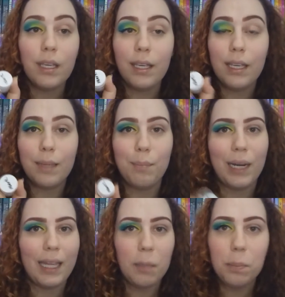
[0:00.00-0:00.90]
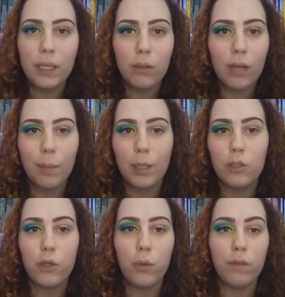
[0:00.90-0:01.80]
E para quem pinta o
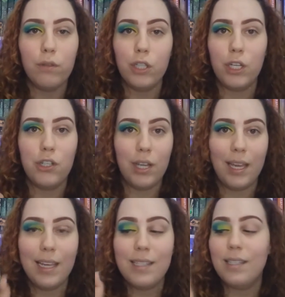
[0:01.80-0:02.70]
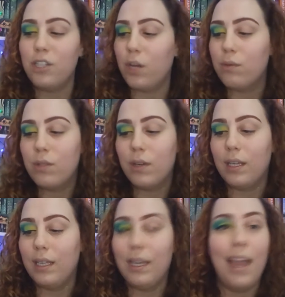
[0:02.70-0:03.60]
cabelo de ruivo, gente, esse
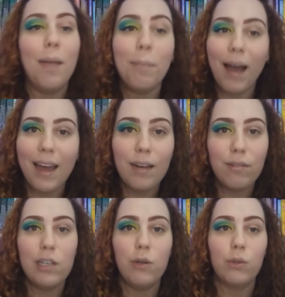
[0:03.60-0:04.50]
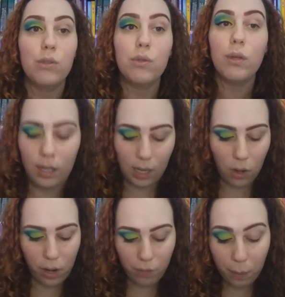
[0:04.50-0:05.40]
gelzinho aqui é maravilhoso. Tá,
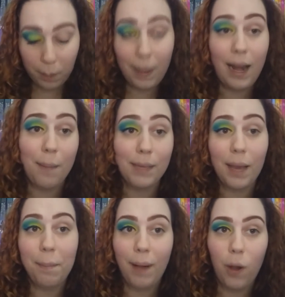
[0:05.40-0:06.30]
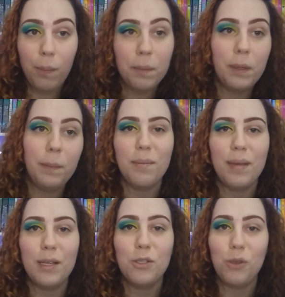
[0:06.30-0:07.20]
agora eu vou preparar a minha pálpebra,
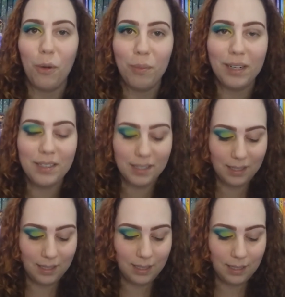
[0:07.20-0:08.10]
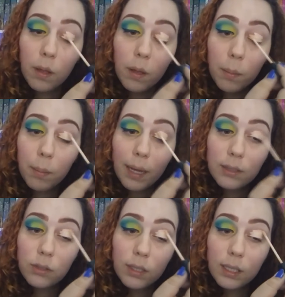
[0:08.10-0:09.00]
beber as sombras.
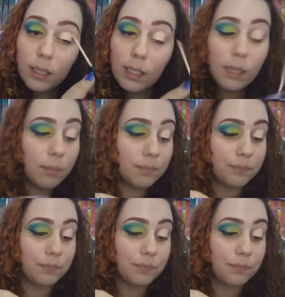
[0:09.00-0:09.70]
Passo aqui.